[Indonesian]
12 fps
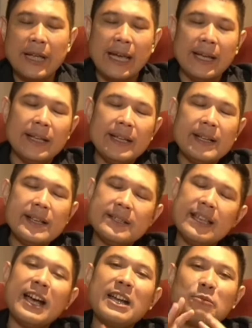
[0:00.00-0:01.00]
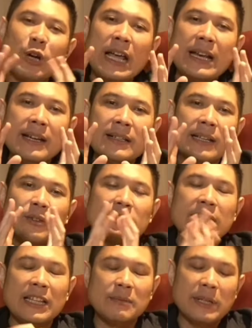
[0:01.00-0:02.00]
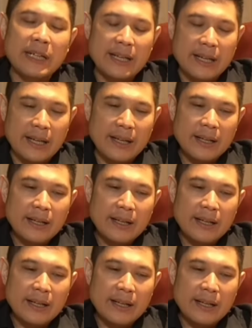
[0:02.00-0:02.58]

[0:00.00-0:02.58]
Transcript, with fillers: Oke, okay. saya akan mulai dari satu statement gini.